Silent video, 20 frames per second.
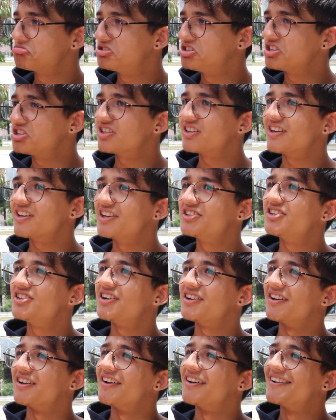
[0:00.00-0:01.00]
40'ı
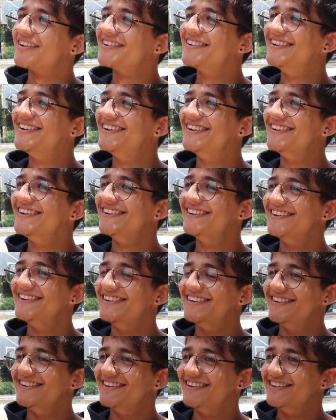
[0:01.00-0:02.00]
geçer ya. 40 geçer.
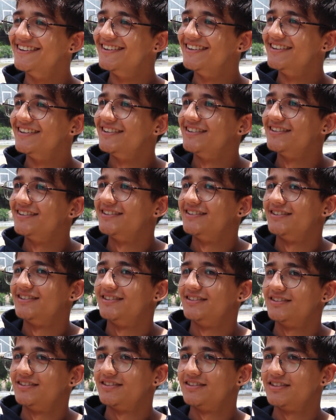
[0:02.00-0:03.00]
Var mı istediğin bir
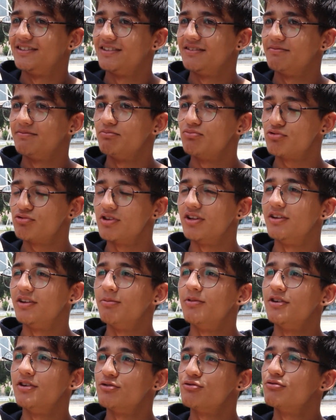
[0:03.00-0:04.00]
üniversite? Bu sene
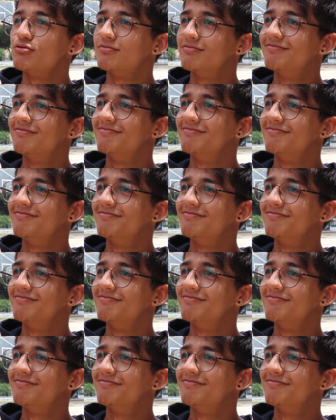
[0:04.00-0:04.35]
mezun.